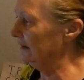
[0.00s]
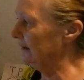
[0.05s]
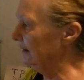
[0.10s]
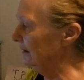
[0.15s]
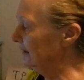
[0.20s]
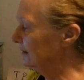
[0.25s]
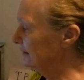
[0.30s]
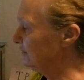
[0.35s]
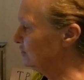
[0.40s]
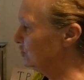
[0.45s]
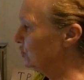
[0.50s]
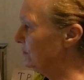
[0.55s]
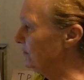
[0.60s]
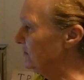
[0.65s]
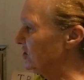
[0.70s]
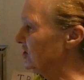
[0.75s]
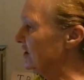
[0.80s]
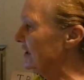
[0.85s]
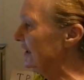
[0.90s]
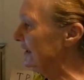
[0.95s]
Это все
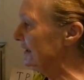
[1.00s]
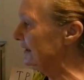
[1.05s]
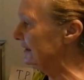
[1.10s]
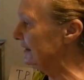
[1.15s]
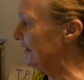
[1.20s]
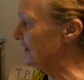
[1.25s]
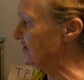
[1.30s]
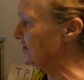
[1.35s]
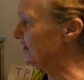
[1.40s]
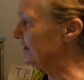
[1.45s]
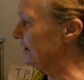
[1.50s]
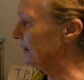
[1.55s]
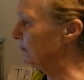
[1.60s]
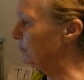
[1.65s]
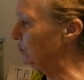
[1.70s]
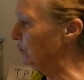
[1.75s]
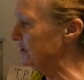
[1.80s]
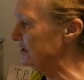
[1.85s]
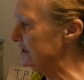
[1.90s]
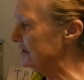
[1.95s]
мешает нашей
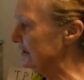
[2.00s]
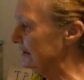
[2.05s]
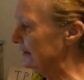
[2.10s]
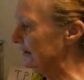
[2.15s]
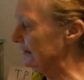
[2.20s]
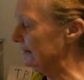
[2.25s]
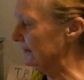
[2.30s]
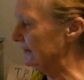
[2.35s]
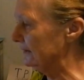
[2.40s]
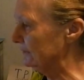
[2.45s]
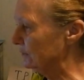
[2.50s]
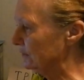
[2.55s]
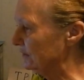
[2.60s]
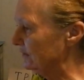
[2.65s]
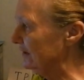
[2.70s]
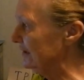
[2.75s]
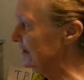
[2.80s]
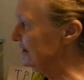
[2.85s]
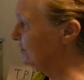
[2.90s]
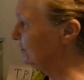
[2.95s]
работе. Вот
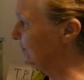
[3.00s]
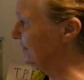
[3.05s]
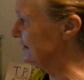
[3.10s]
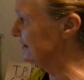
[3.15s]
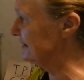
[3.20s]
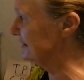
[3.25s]
видите, у нас